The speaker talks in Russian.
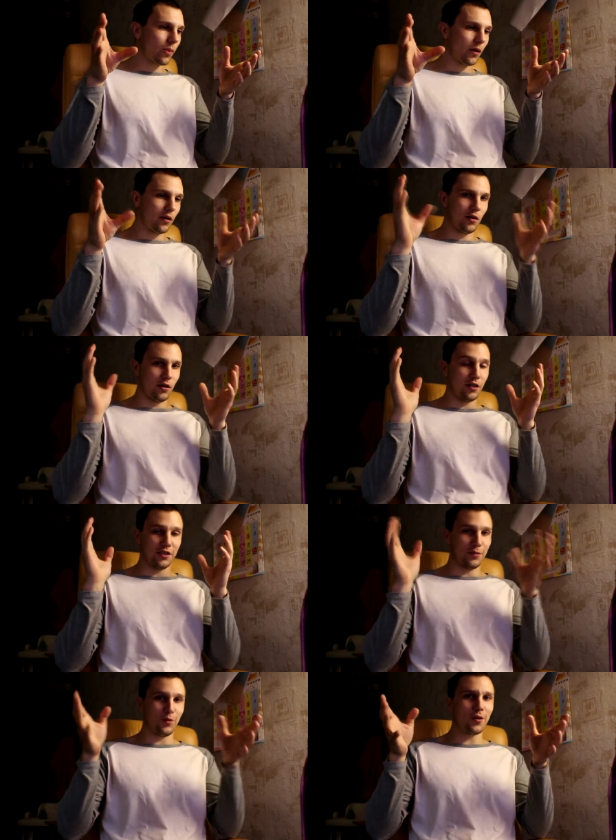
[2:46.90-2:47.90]
э,
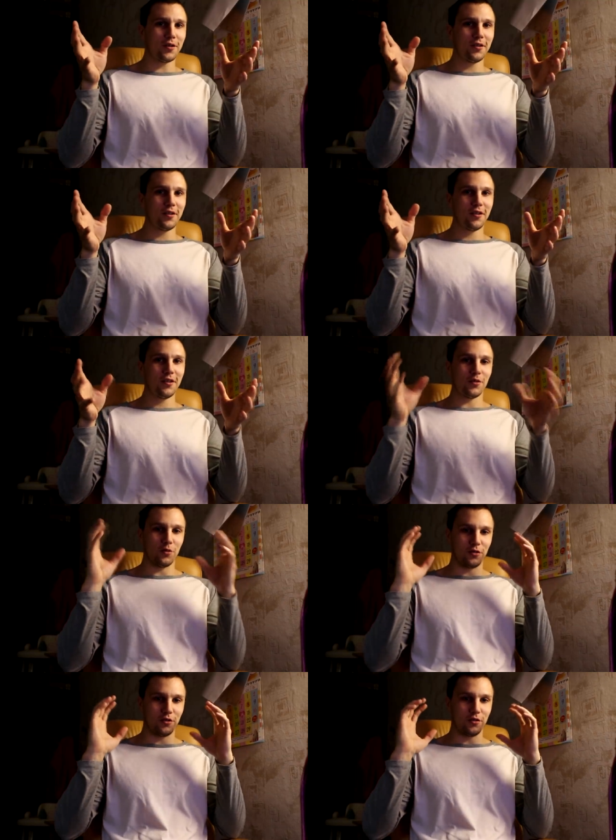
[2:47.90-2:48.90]
газоблок, то
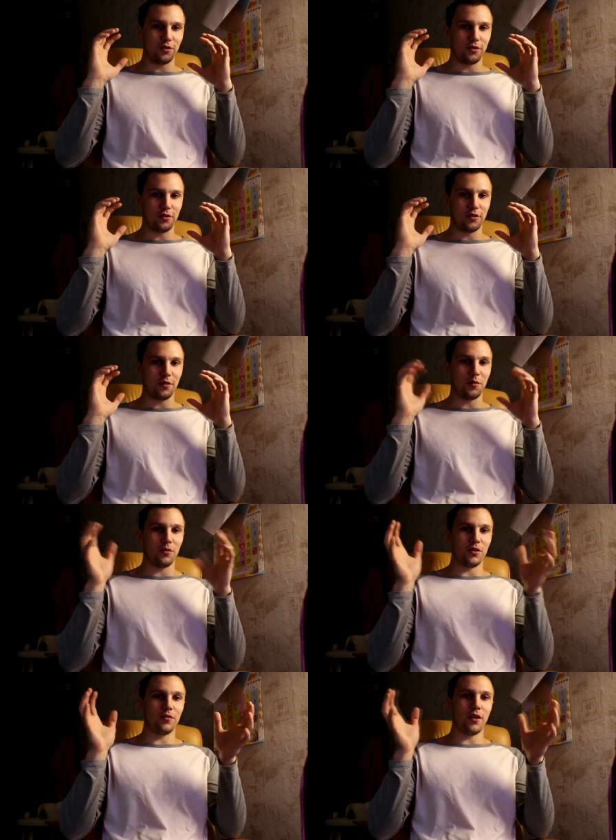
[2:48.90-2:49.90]
есть э, там не
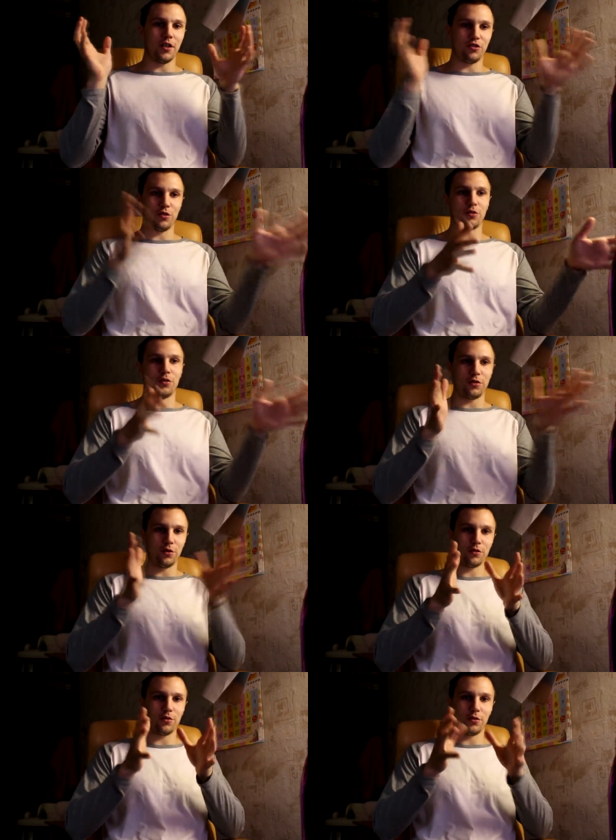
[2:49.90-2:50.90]
было 2, 400 и
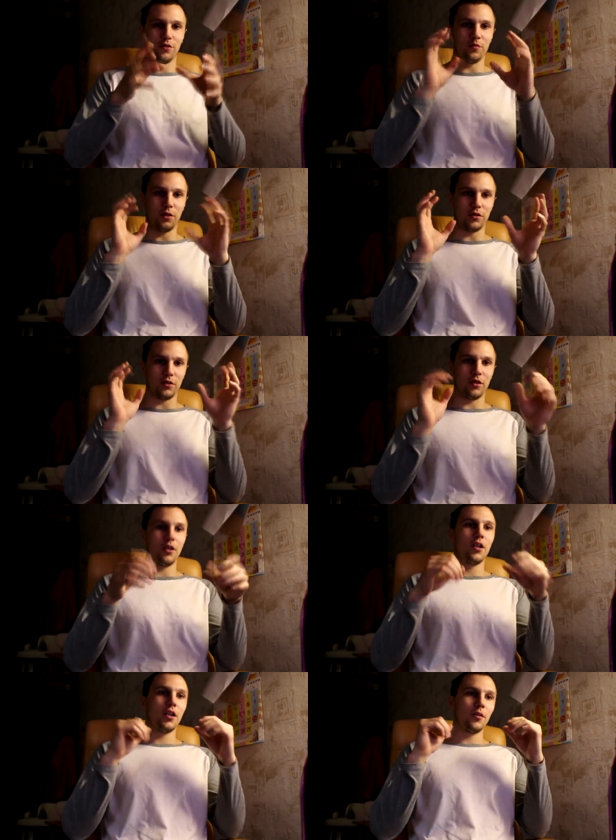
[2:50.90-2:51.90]
300 вместе.
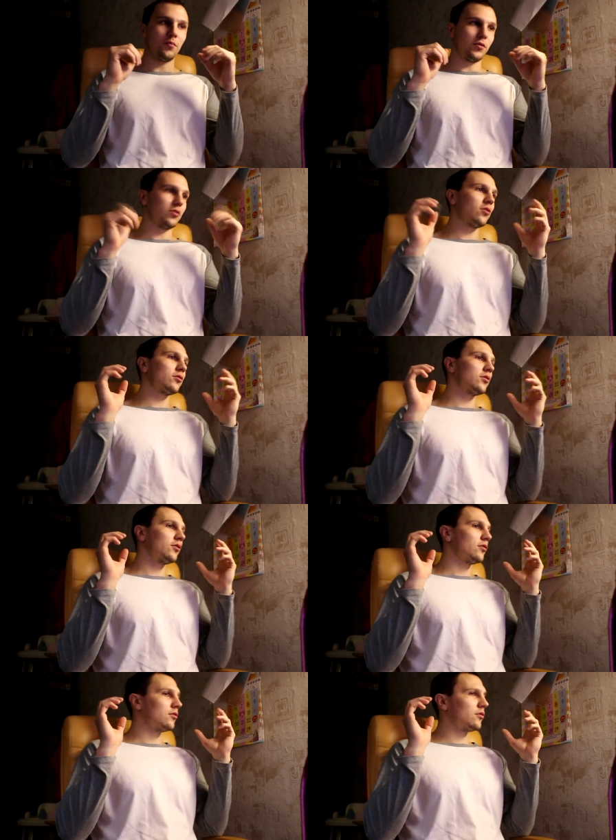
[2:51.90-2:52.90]
500,
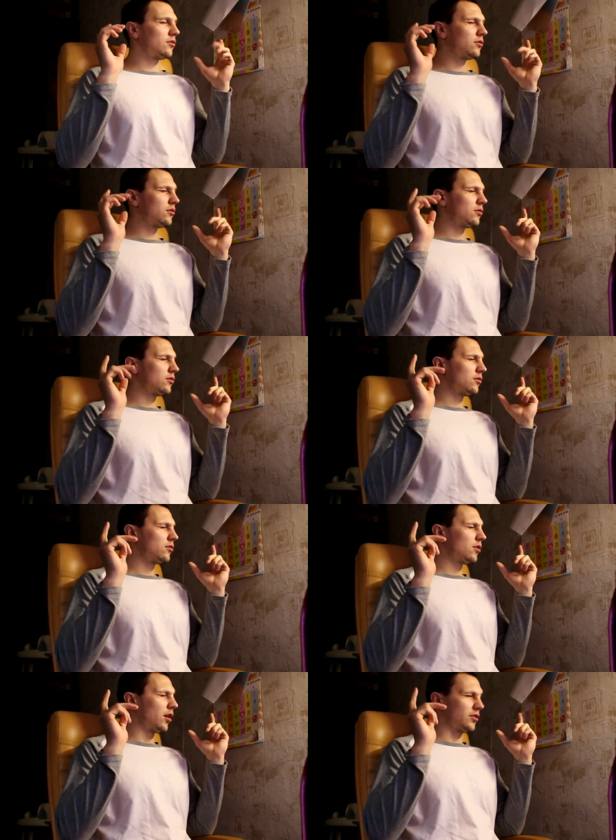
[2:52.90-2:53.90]

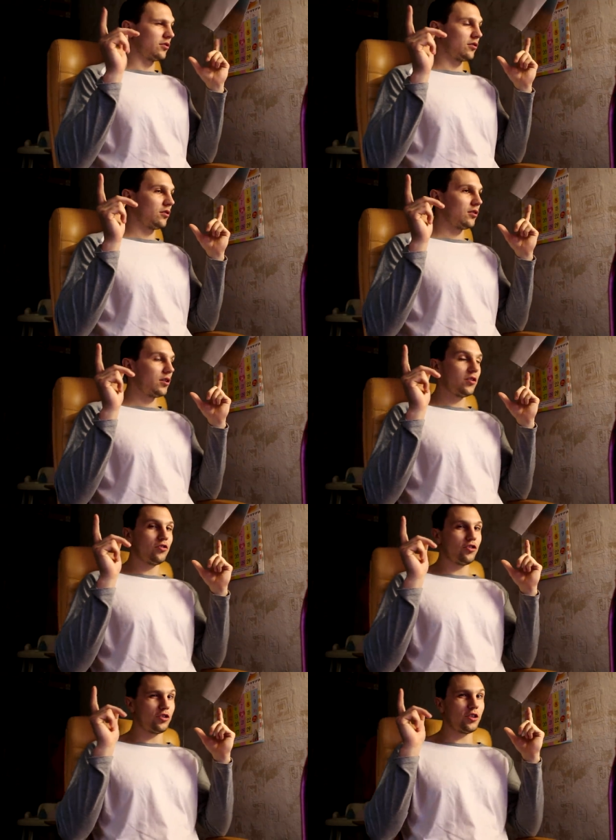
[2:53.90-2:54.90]
а нет,
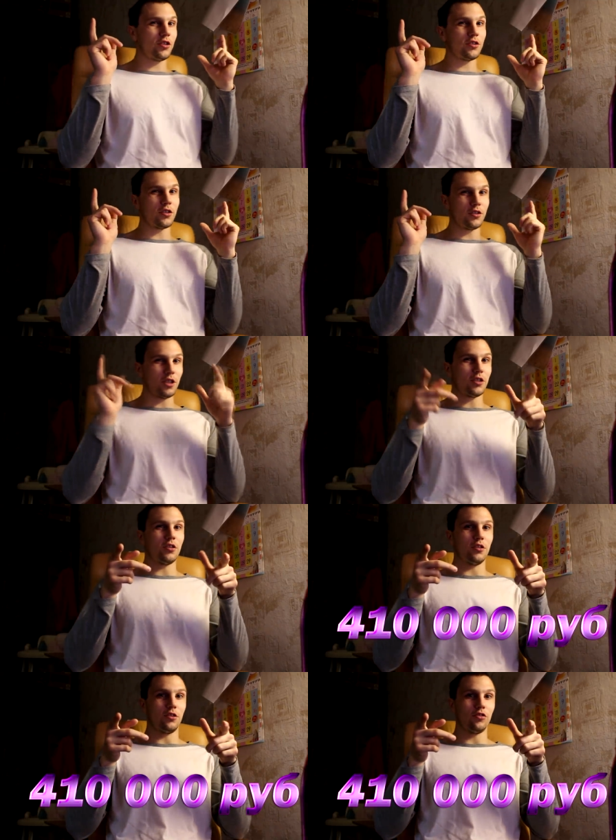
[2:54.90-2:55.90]

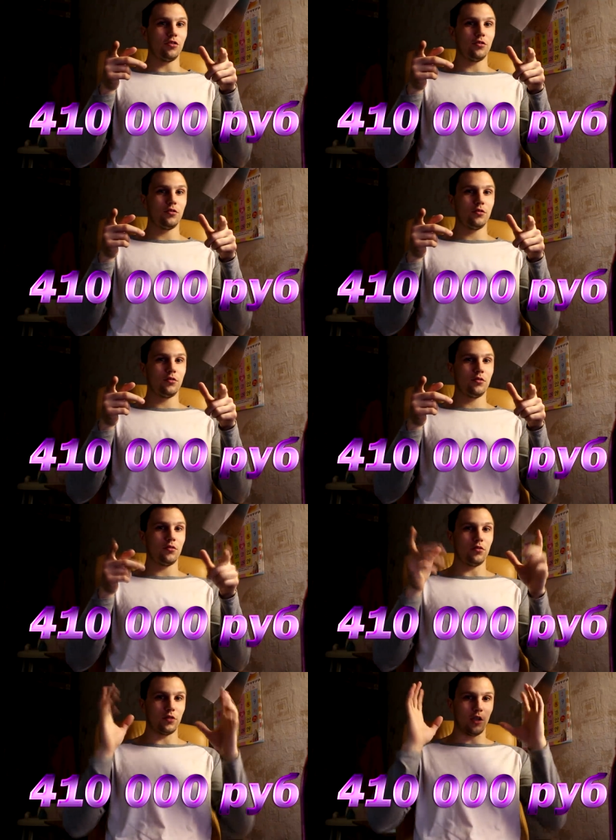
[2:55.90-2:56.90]
410 тысяч.
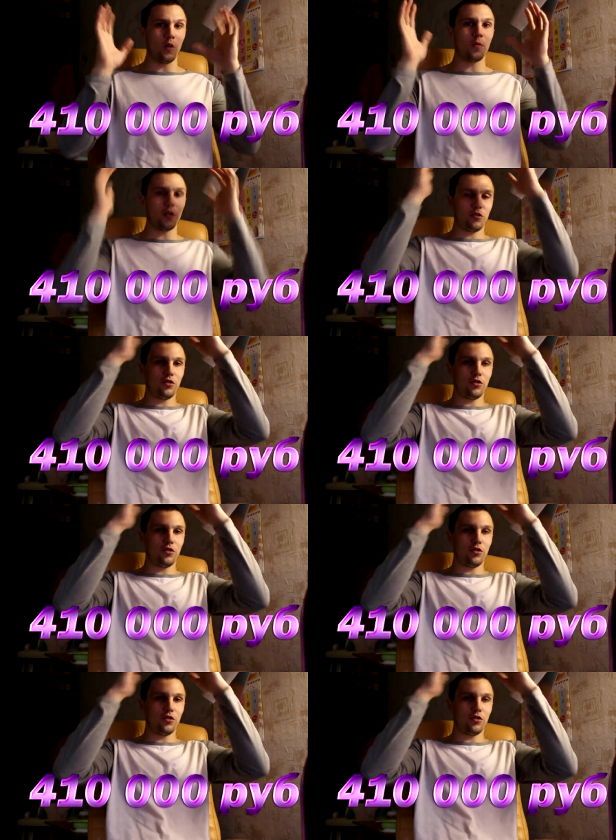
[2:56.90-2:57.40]
То есть коробка